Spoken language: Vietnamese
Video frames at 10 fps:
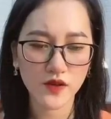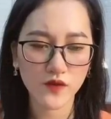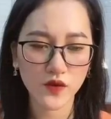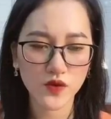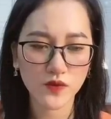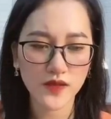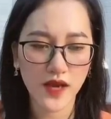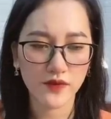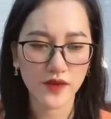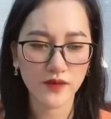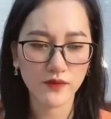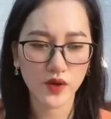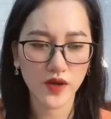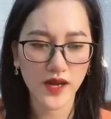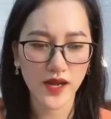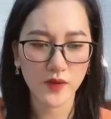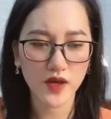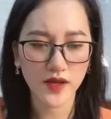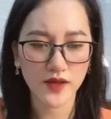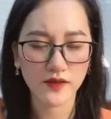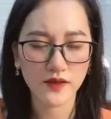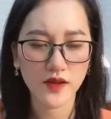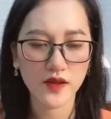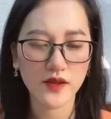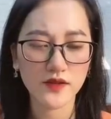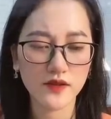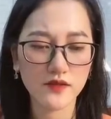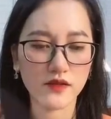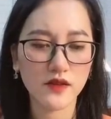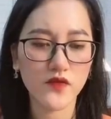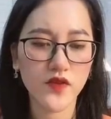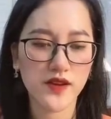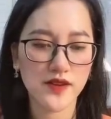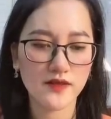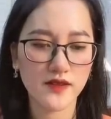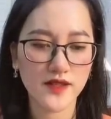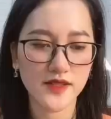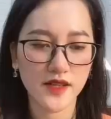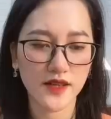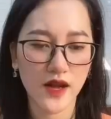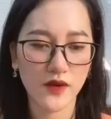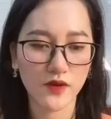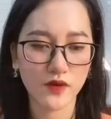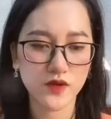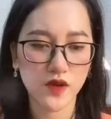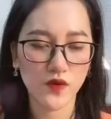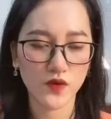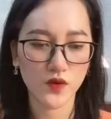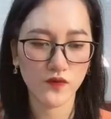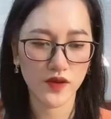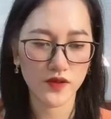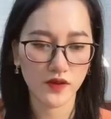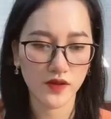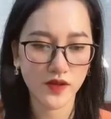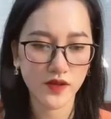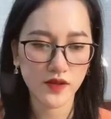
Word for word: Phù Dung nhào đến muốn lấy lại bức hình nhưng từ ngưng viên đã dơ lên trên cao Không cho Phù Dung với tới